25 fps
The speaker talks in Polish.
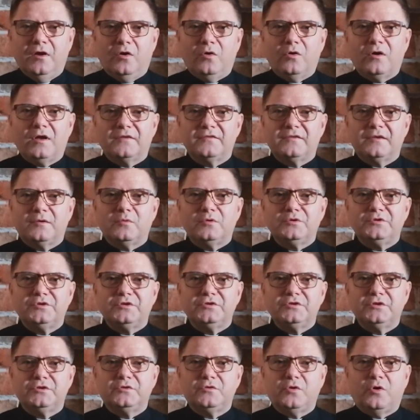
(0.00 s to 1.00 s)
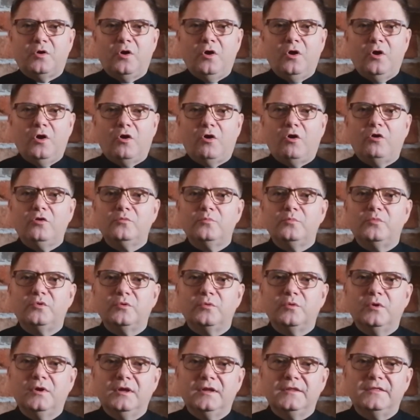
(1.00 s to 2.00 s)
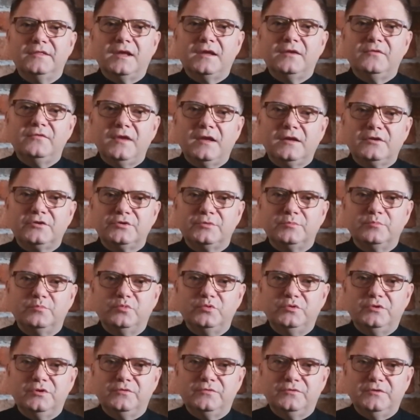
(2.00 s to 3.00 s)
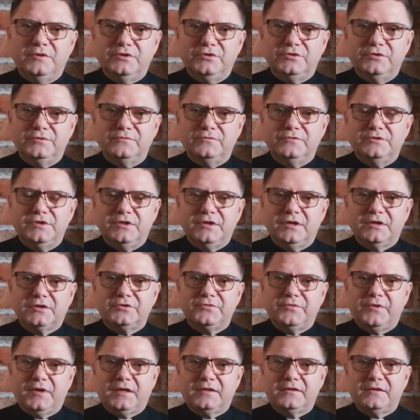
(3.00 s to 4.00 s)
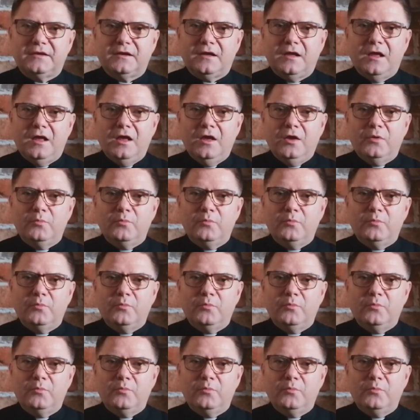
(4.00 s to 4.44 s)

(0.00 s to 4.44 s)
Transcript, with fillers: Okazało się, że to on był największym budowniczym w dziejach świata,